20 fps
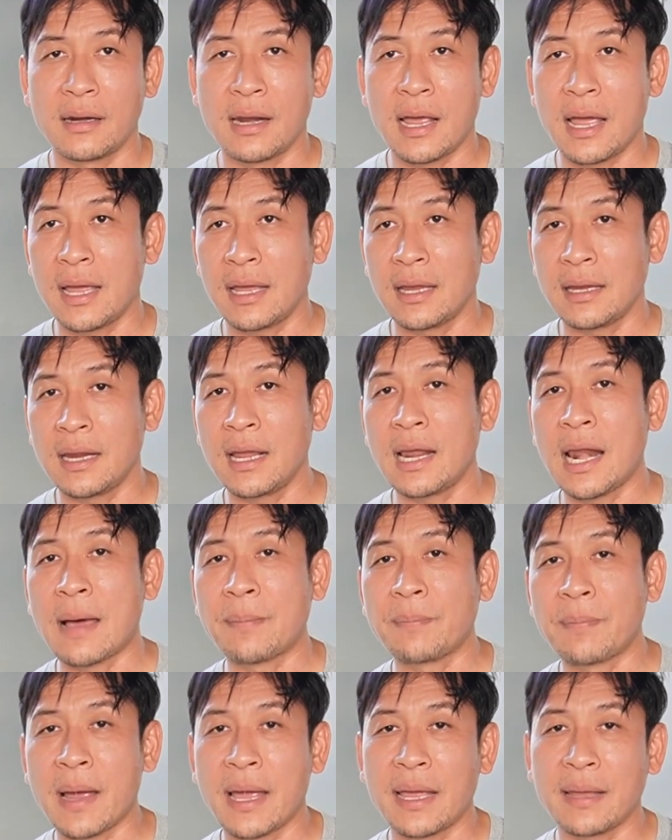ได้ได้
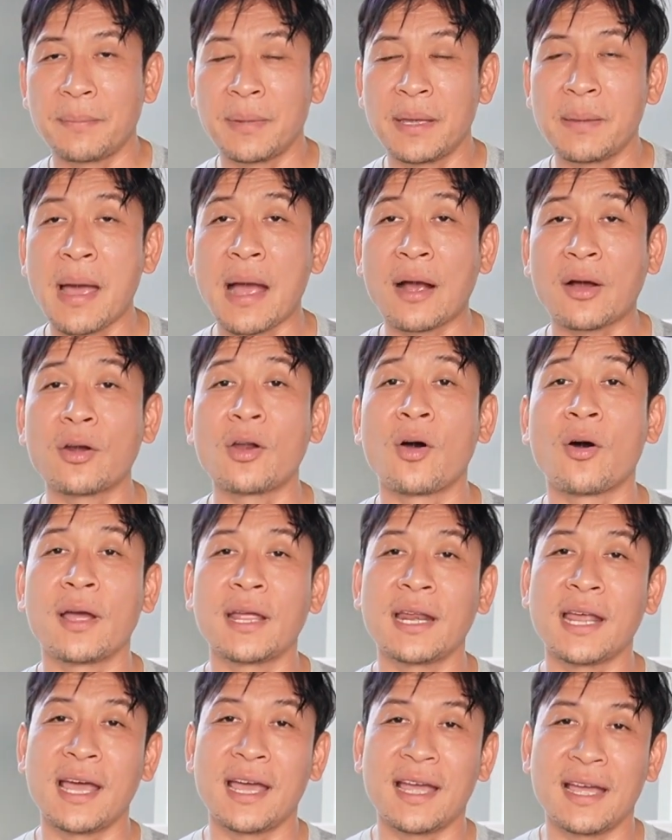รับไปไม่มากก็น้อ
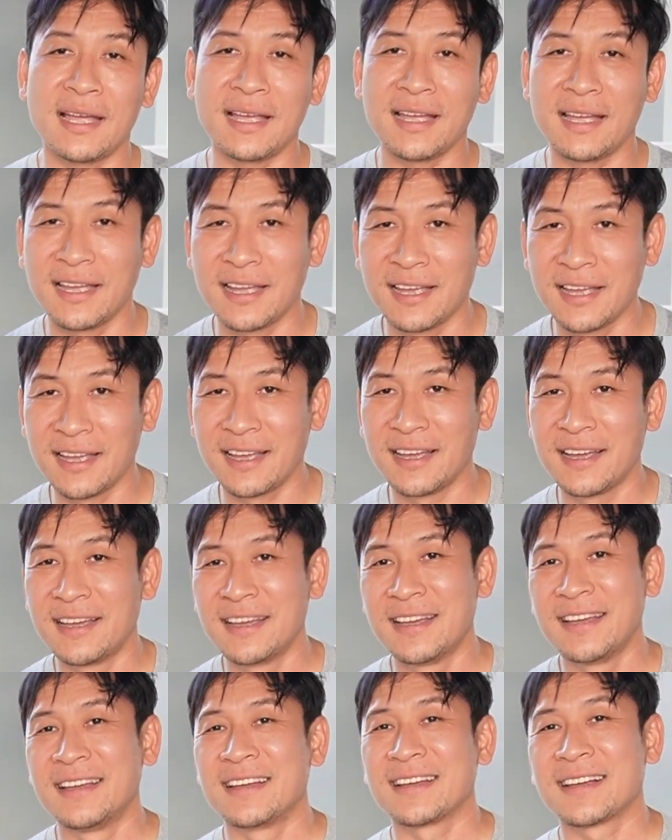ยนะฮะ
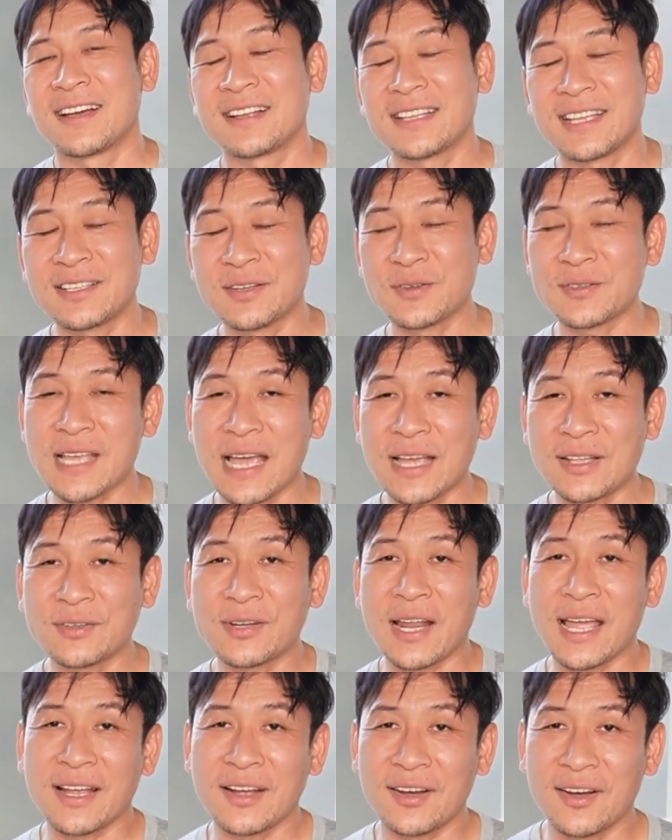ก็ถ้าสงสัยต
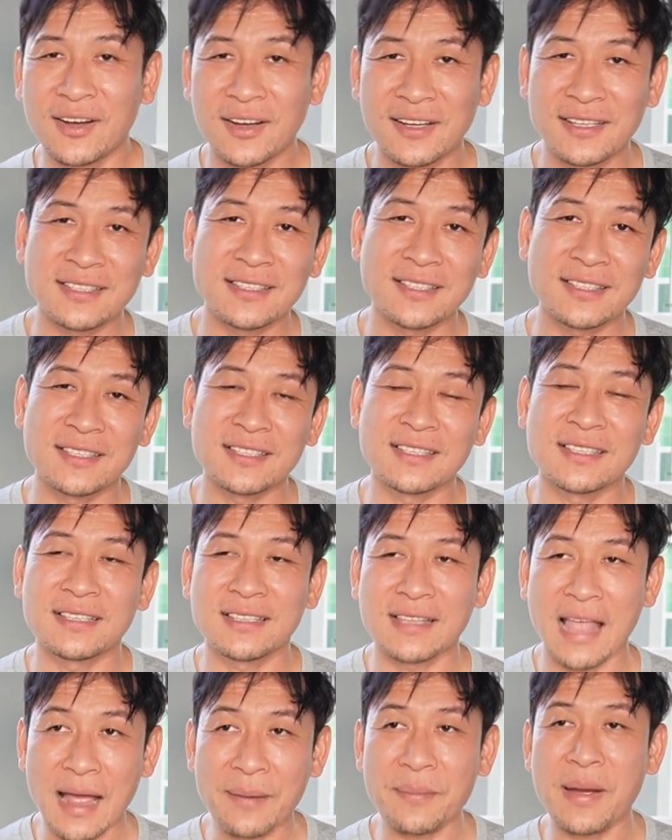รงไหนก็
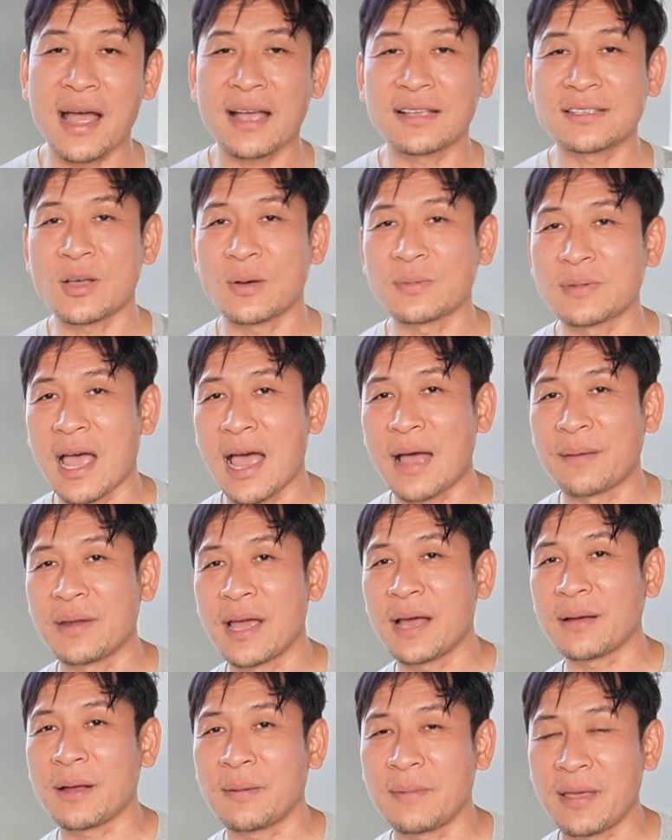ทักมาสอบถาม
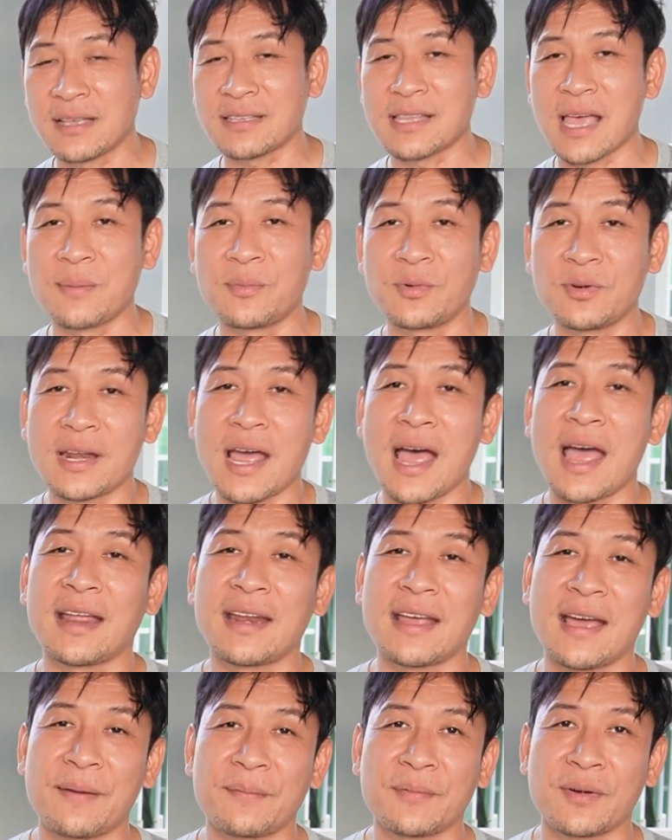นะครับกับเอกสายหมุนได้
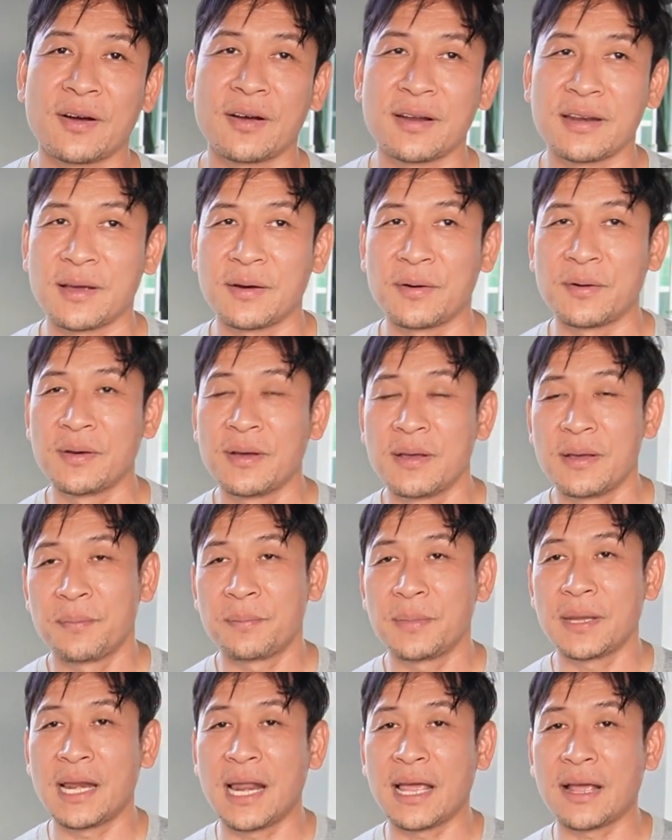นะครับ ก็เดี๋ยว
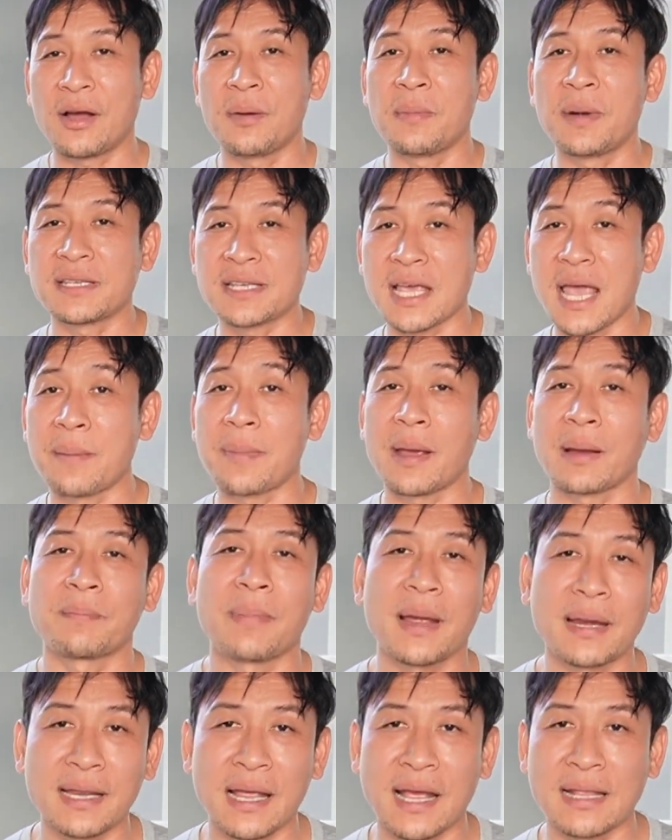มีอะไรก็มาแชร์แบ่ง
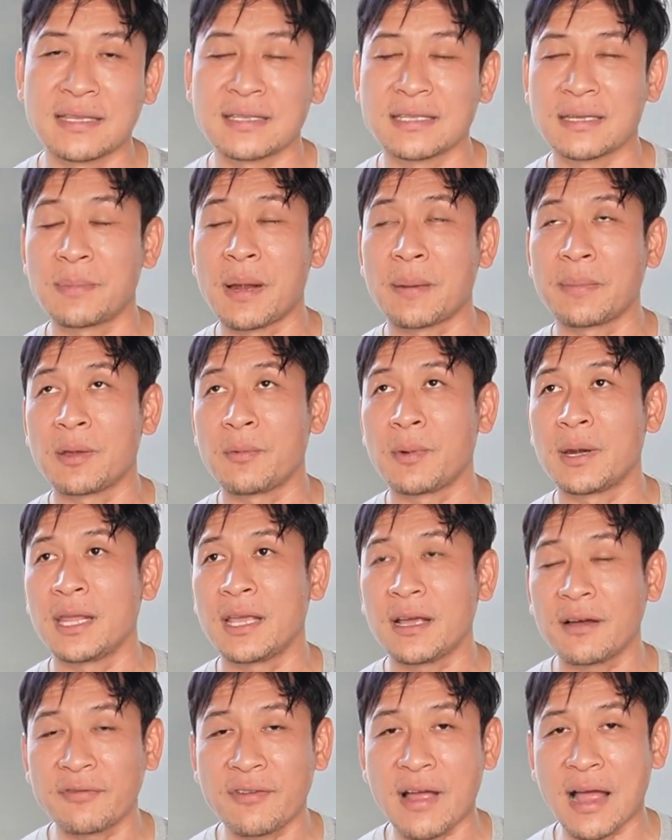ปันกันสำหรับในวัน
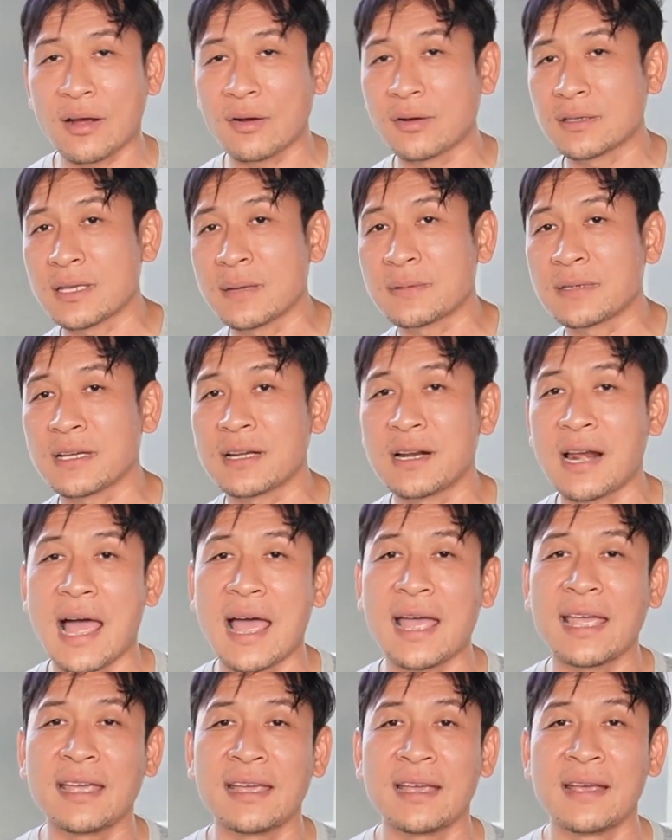นี้ก็ฝากกด
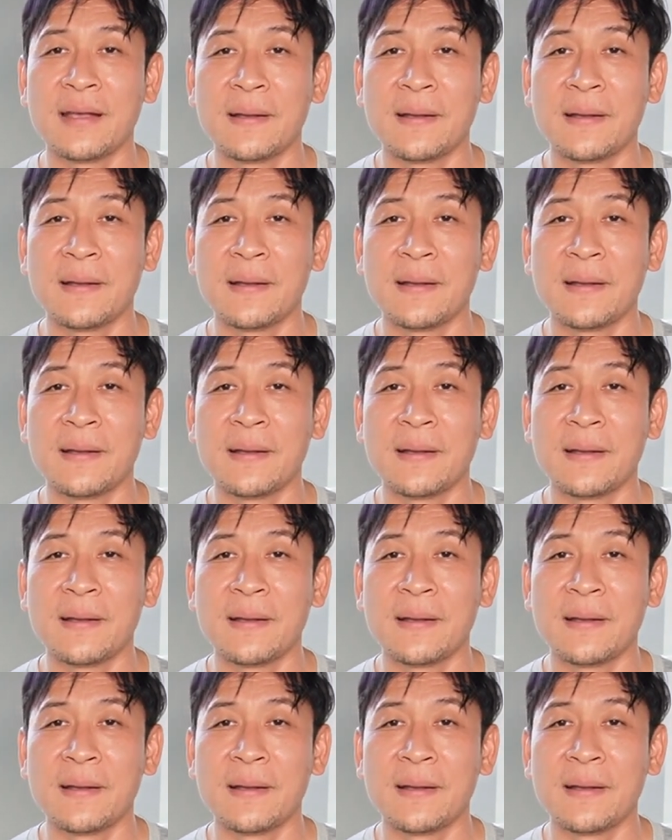subscribe